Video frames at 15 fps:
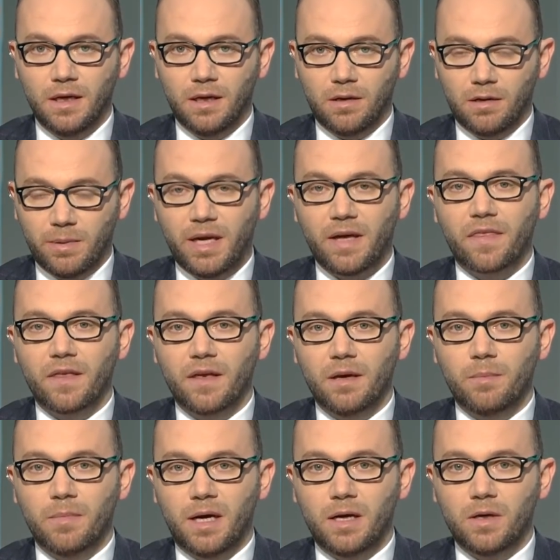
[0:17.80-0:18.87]
وبحث
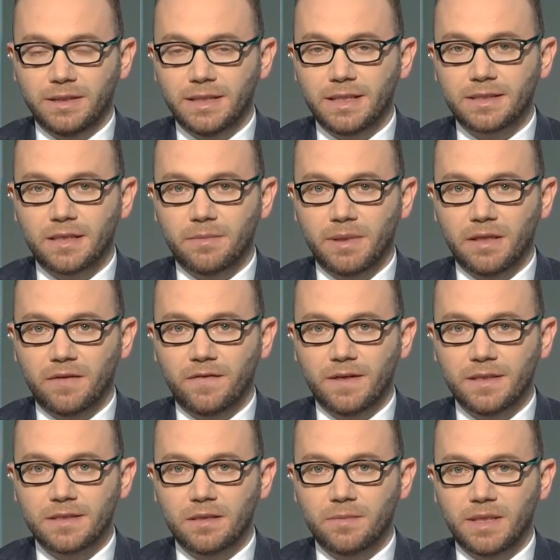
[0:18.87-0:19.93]
معه عدة
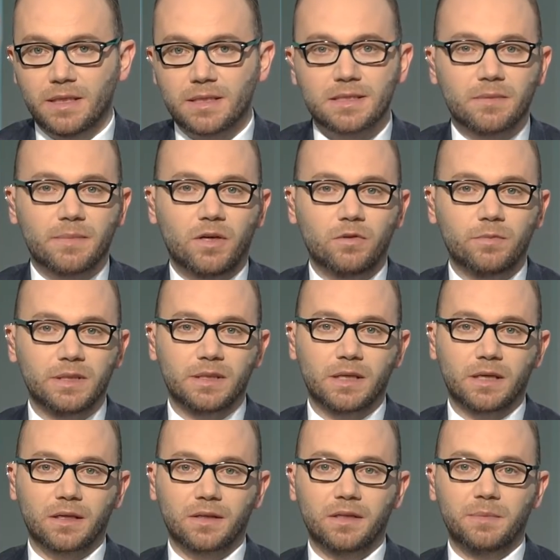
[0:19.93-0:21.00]
ملفات منها السماح
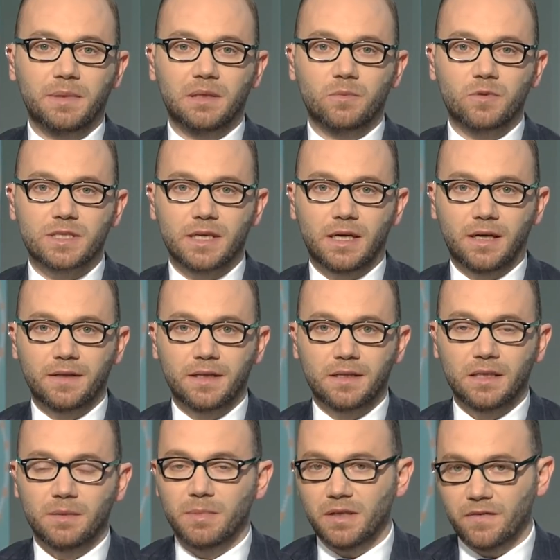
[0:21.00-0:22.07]
بتقديم
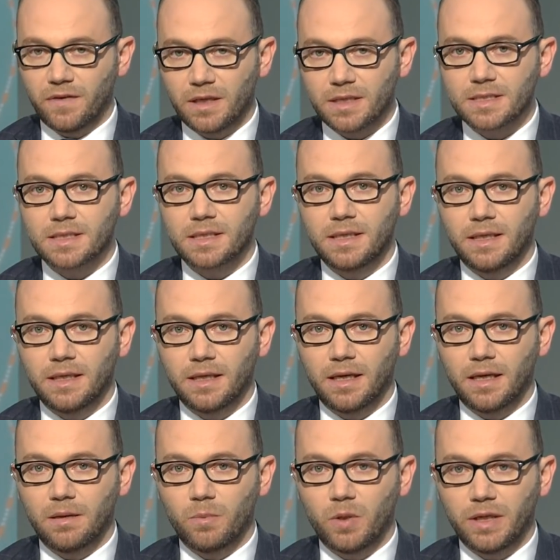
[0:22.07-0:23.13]
المساعدات من فلسطين
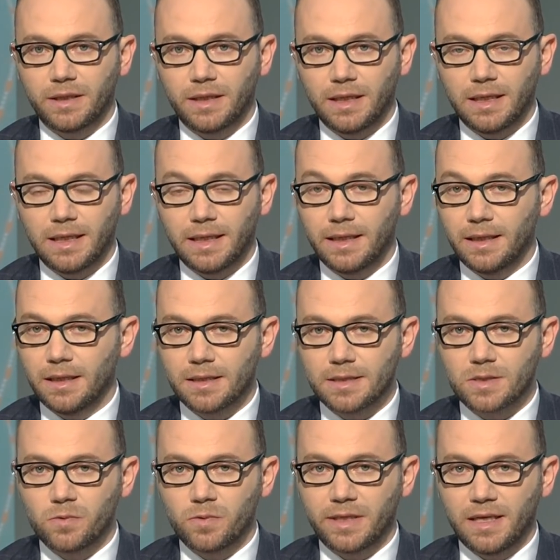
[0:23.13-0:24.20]
المحتلة إلى
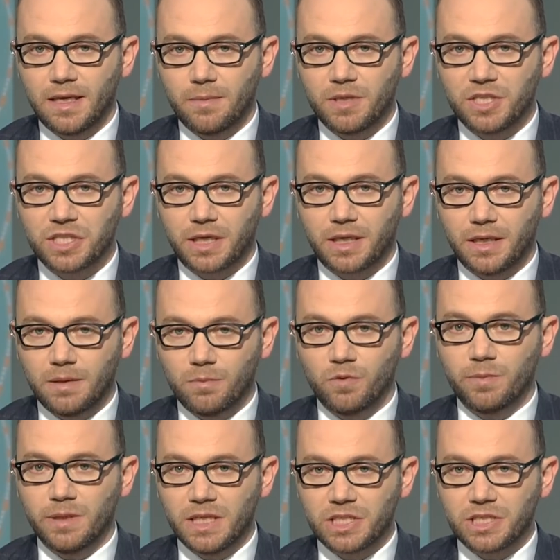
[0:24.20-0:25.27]
سوريا بشكل
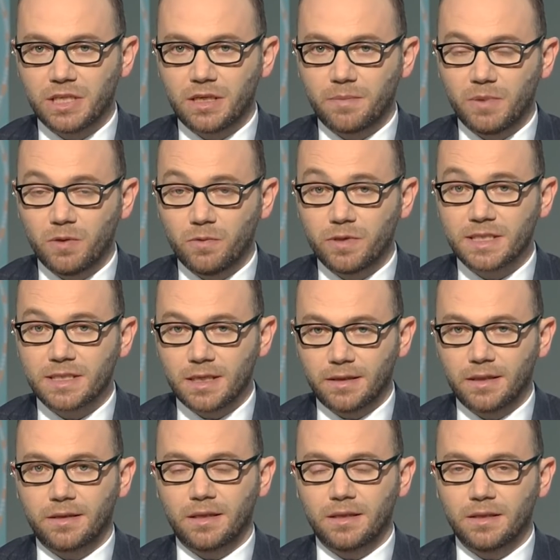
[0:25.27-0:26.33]
مباشر
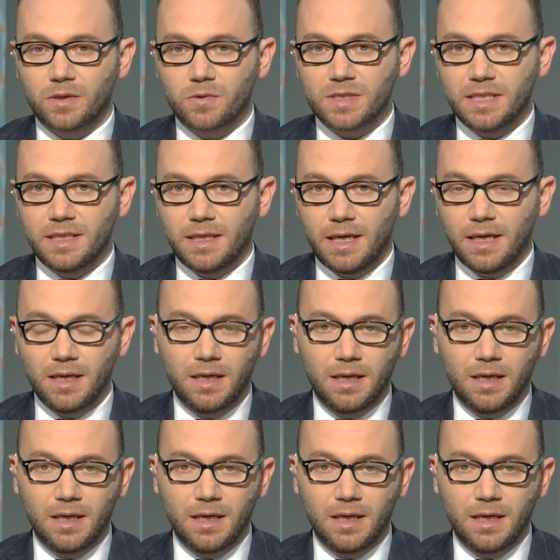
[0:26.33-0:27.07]
بوساطة روسية